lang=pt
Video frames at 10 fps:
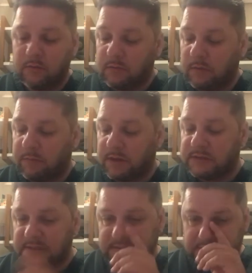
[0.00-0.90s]
no, na
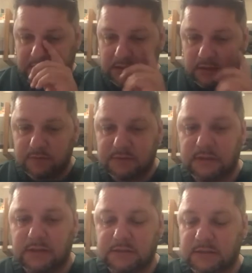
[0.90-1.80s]
página 7 de
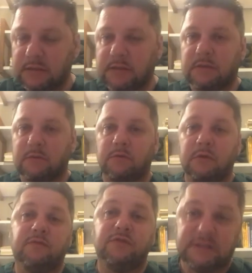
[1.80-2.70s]
vocês, né? No
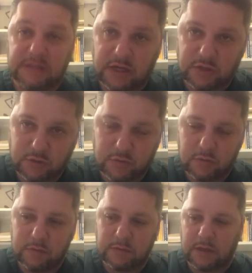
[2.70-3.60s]
livro
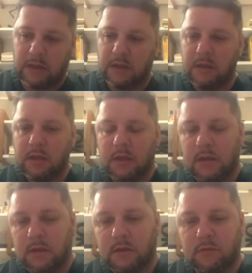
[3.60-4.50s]
didático, tá?
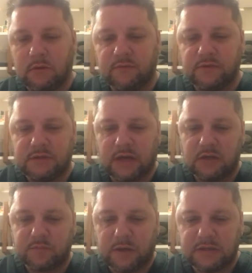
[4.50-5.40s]
Então, livro
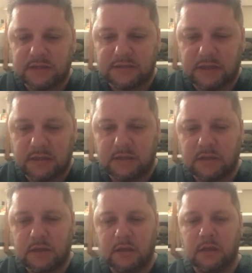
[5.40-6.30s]
didático, página 7.
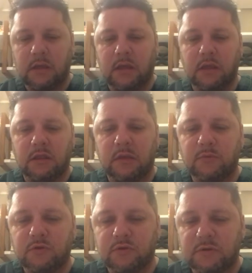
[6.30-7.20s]
E ali
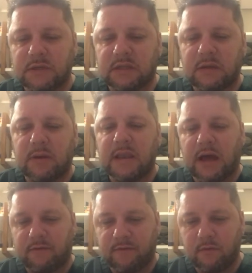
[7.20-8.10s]
temos os que
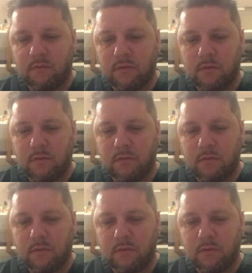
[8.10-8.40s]
trabalhavam.